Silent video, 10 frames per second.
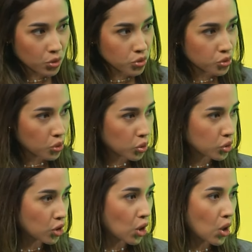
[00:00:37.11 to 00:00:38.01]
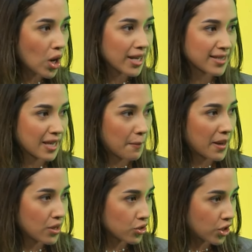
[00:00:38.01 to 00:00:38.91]
construcción hasta
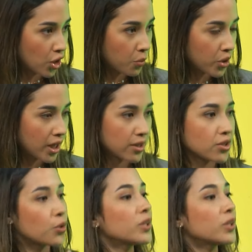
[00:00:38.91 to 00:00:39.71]
medios de comunicación.